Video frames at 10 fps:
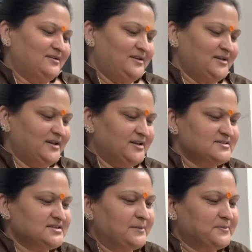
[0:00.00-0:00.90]
ये देखिए इस
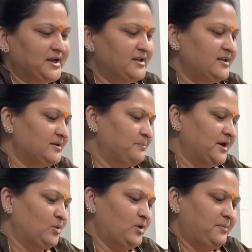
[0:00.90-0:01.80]
टाइप का ये बना
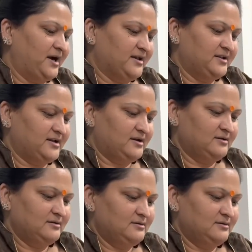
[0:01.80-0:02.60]
हुआ है बाहर ये रहा